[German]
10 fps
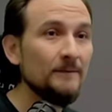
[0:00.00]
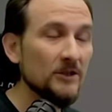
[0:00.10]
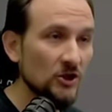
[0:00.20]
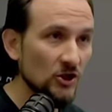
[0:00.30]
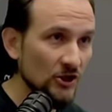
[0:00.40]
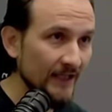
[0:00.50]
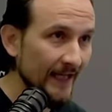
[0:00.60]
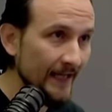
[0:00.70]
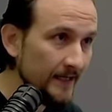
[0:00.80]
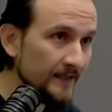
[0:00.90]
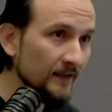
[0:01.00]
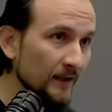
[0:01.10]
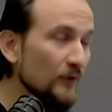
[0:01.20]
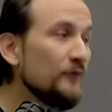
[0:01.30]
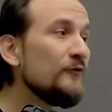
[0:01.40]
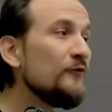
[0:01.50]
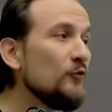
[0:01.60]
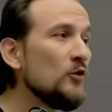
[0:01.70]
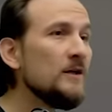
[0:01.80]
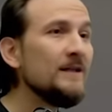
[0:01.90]
gestellt
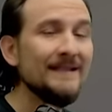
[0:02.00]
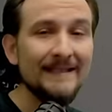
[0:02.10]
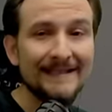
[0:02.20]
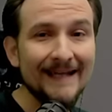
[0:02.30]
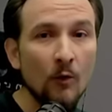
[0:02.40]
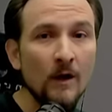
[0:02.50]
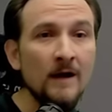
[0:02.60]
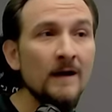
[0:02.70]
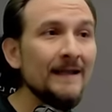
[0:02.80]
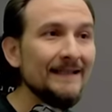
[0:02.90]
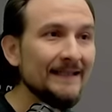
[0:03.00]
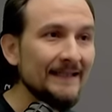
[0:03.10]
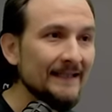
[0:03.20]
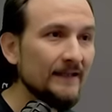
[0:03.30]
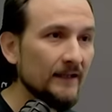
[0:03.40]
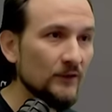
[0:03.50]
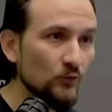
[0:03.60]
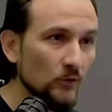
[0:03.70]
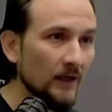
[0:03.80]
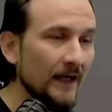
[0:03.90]
für die Dauer dieser
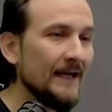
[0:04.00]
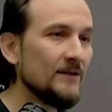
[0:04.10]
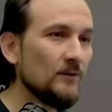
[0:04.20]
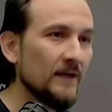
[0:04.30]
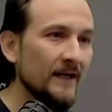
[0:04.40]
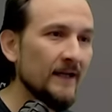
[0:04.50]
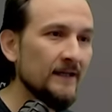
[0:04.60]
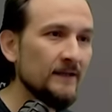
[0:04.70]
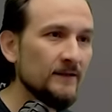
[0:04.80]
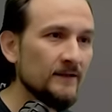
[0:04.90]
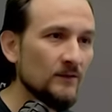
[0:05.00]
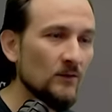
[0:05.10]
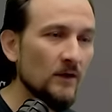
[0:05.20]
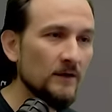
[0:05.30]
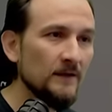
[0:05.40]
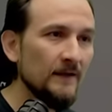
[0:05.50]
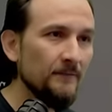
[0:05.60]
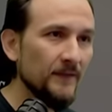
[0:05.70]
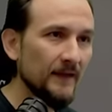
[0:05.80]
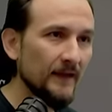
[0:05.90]
Tour. Also keine Sorge,
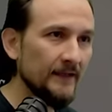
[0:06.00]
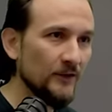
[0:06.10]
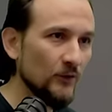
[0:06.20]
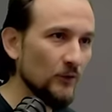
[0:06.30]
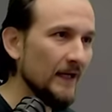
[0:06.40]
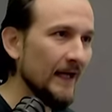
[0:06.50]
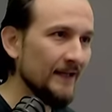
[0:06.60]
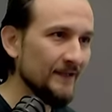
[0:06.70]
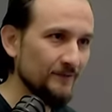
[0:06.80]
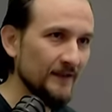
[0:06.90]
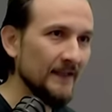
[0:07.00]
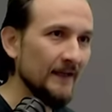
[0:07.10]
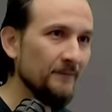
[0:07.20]
es kühlt alles wieder.